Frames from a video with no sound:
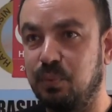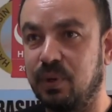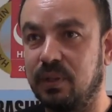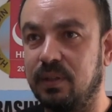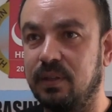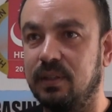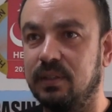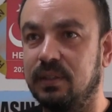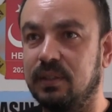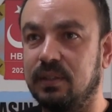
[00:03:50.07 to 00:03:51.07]
Burada
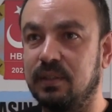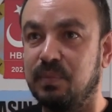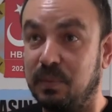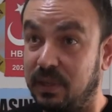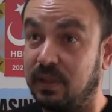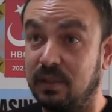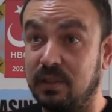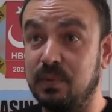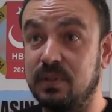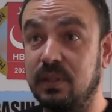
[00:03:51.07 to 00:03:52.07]
e,
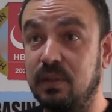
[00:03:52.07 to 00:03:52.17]
memleketimizde